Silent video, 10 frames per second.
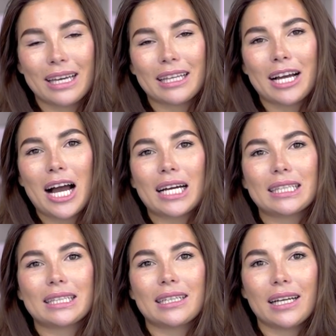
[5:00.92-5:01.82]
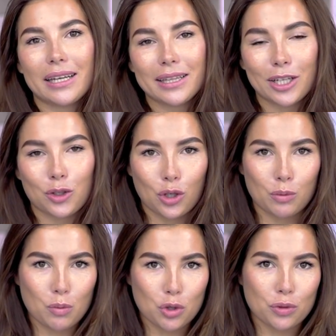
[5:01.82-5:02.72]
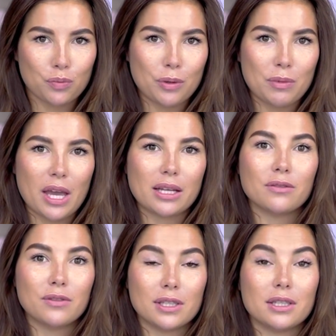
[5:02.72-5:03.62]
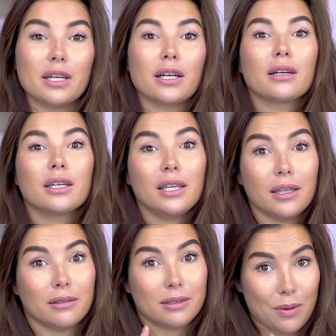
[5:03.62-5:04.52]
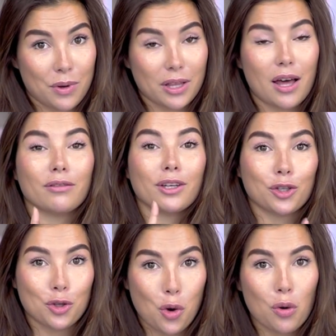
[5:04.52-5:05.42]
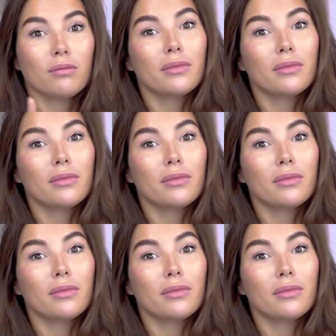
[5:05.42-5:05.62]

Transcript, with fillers: это как тренд, который мы можем применять везде и, самое главное, днем